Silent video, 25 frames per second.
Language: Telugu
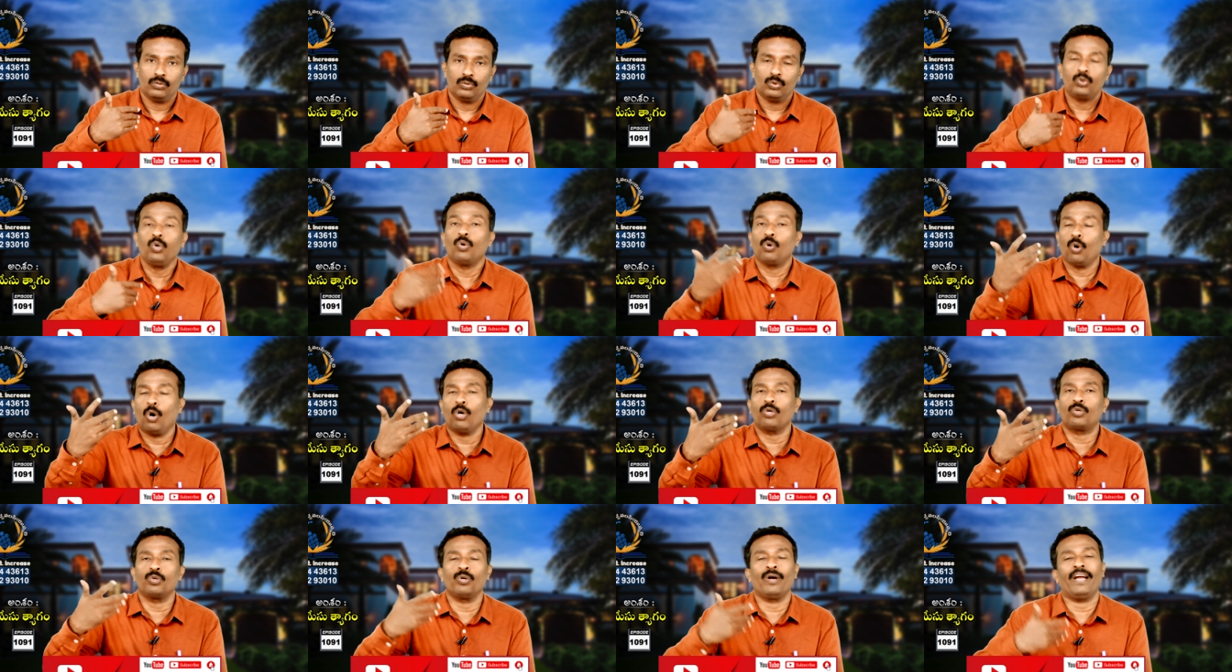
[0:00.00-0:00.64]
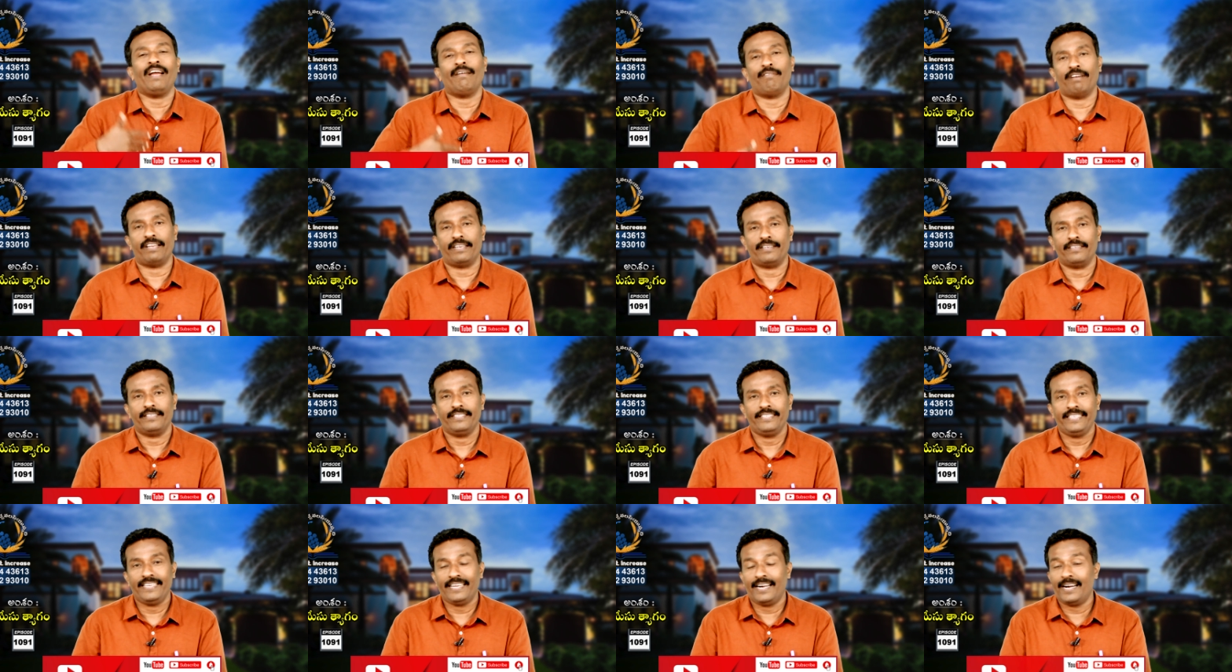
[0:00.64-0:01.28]
టు గో టు హెవెన్
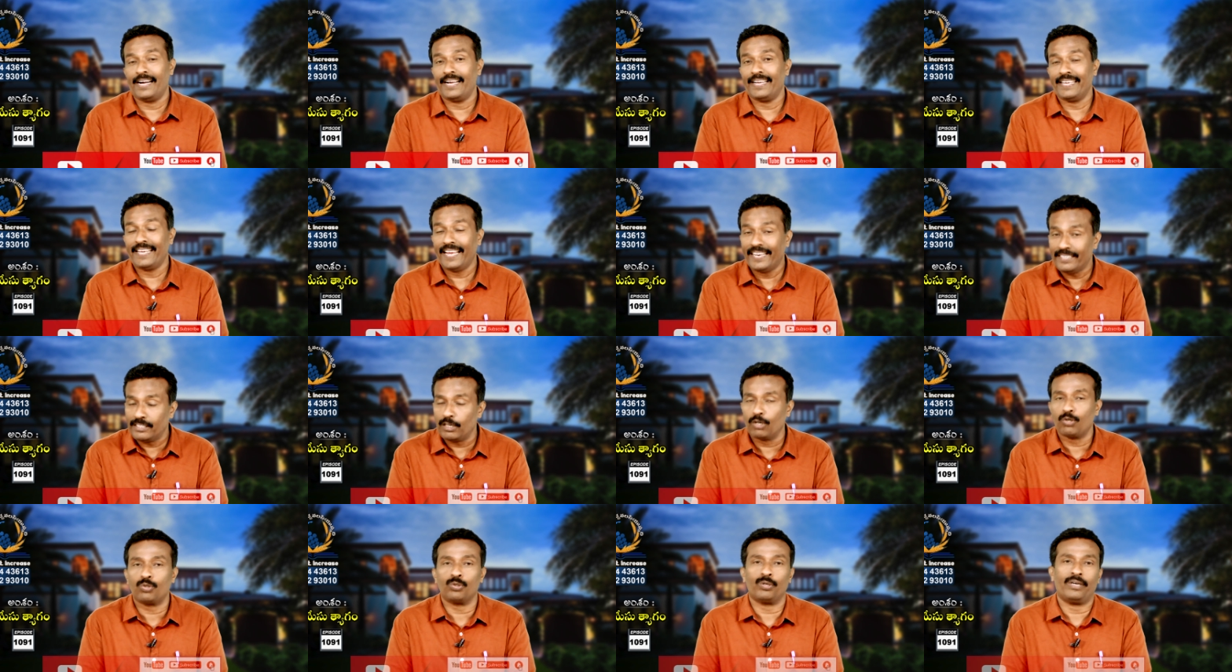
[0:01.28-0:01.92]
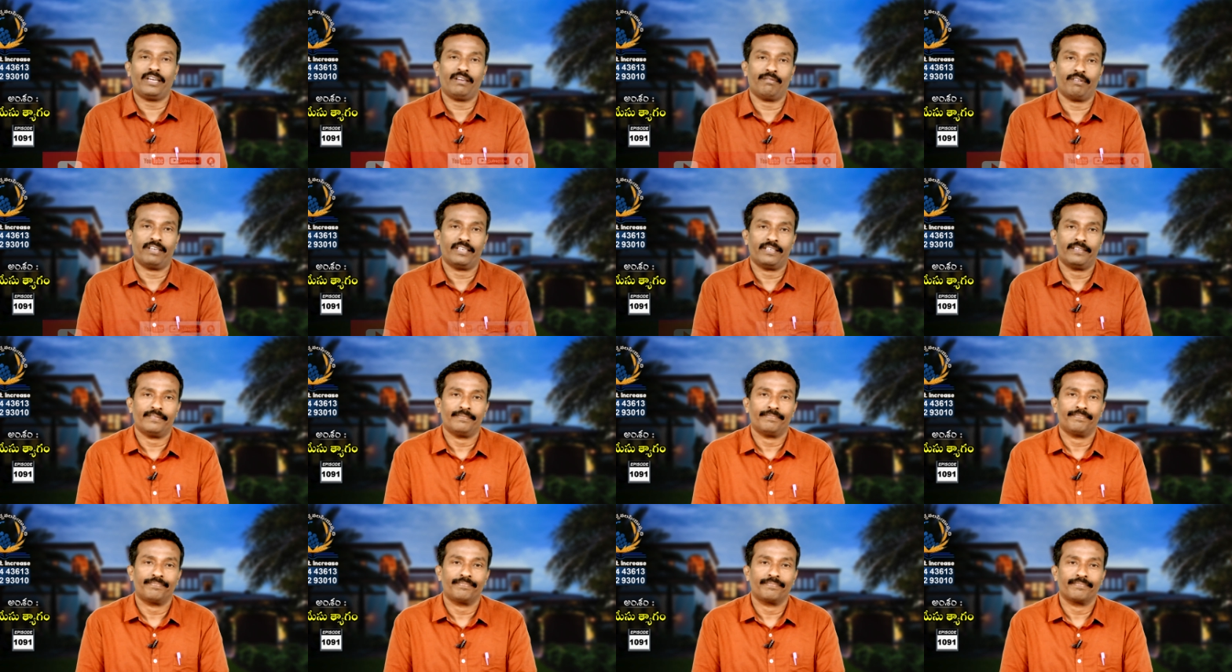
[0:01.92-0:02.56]
ఎంటర్ టు హెవెన్
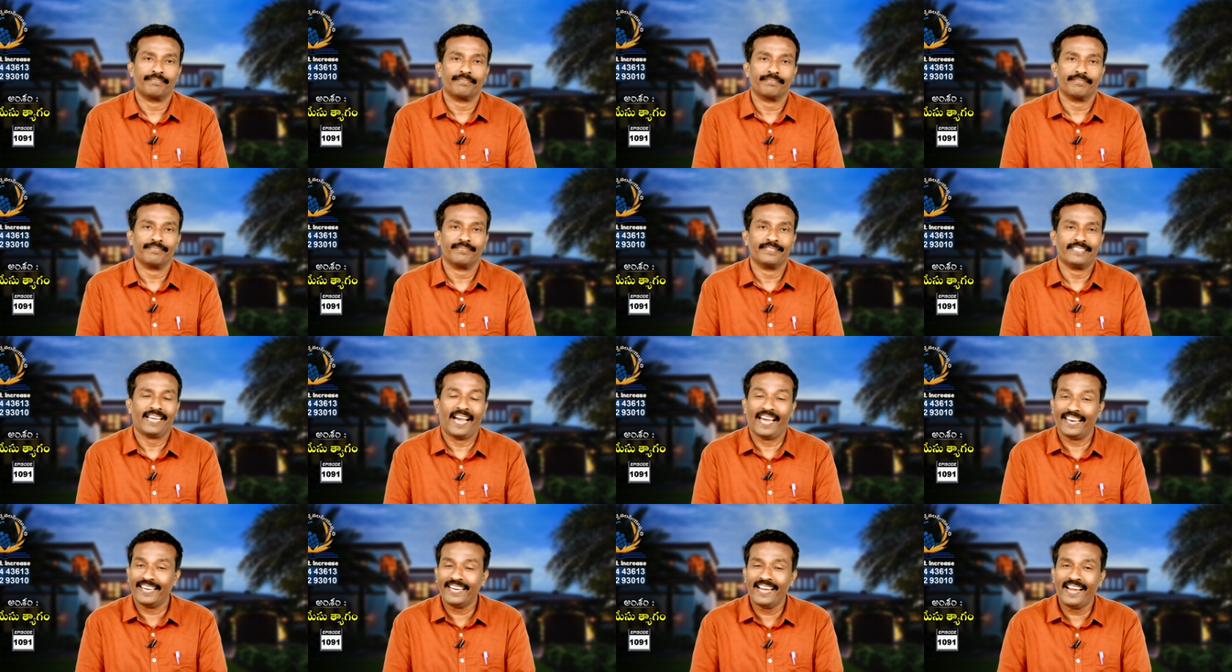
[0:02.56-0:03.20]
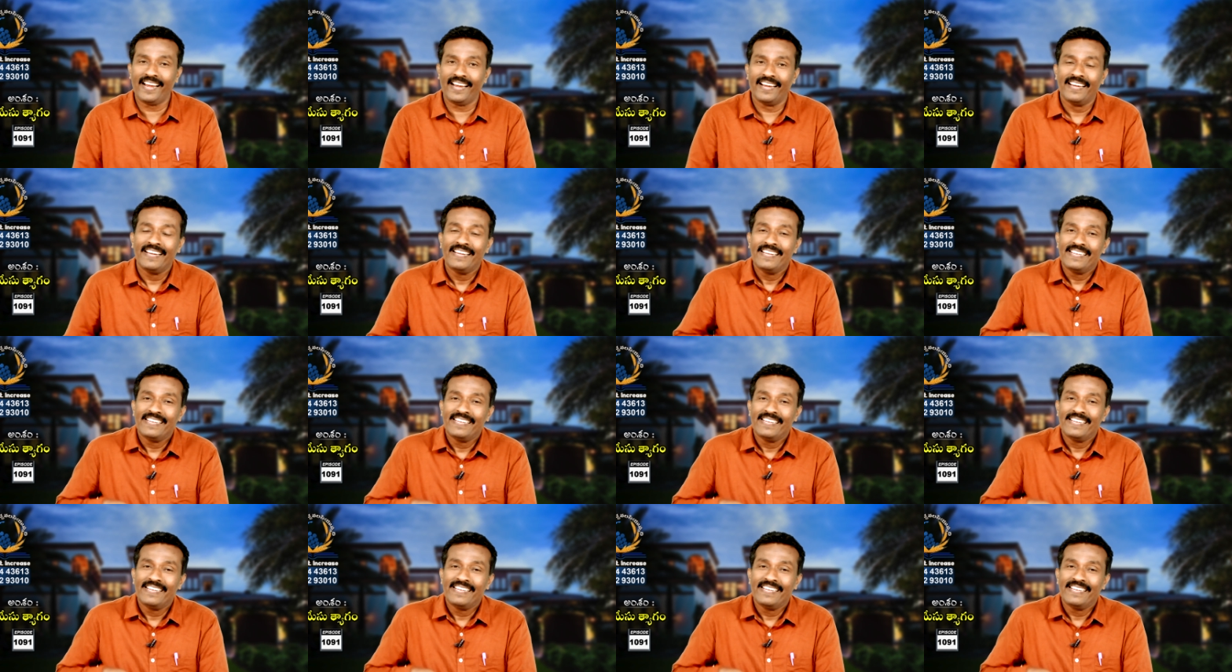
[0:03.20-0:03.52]
అనగా